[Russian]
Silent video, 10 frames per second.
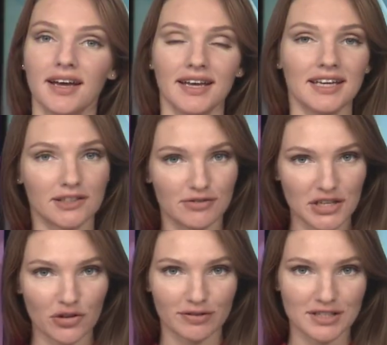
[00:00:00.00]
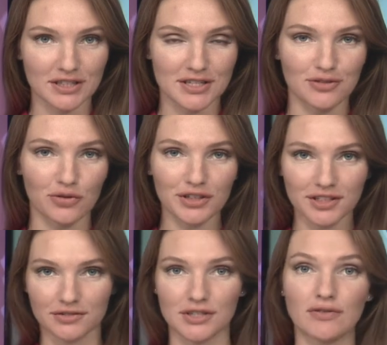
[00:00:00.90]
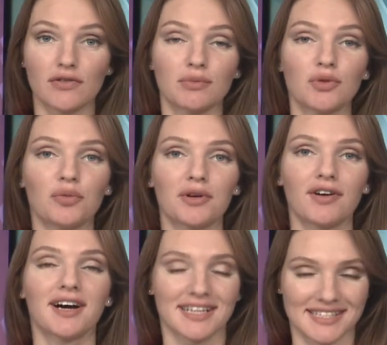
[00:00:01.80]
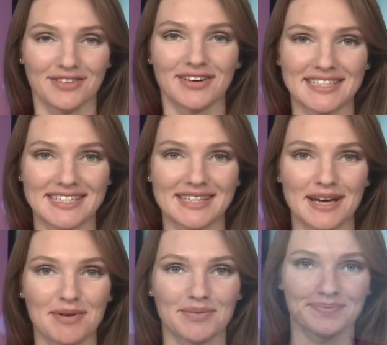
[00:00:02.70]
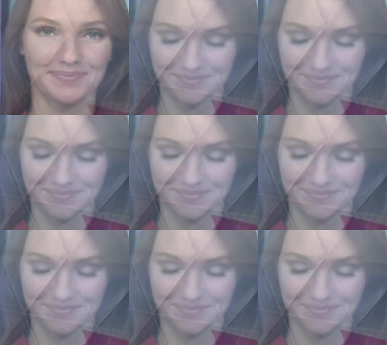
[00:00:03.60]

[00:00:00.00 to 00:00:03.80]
Это все новости на сегодня. Всего вам доброго. Оставайтесь с нами.